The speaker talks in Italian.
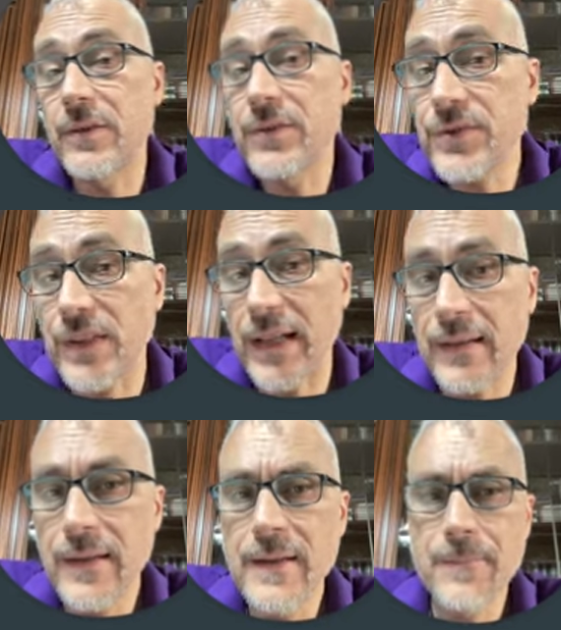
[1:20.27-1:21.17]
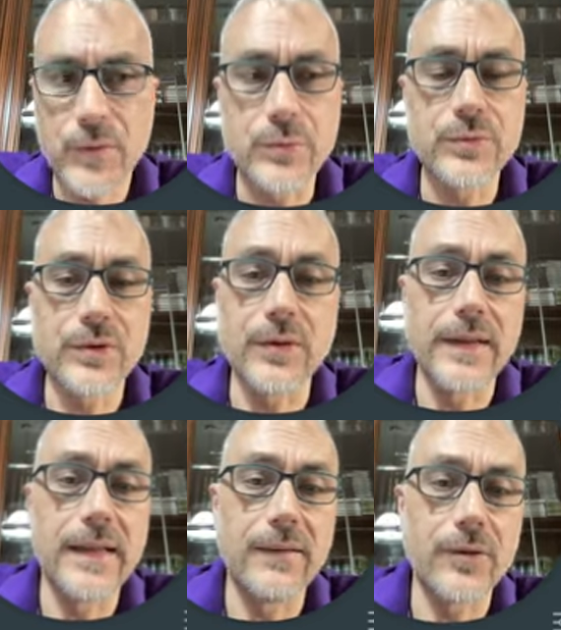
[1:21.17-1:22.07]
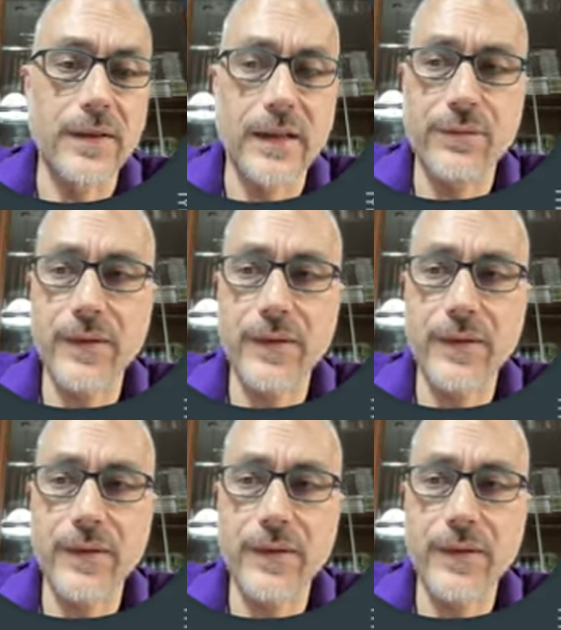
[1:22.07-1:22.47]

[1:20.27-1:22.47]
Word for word: con sé tutto il lavoro che ha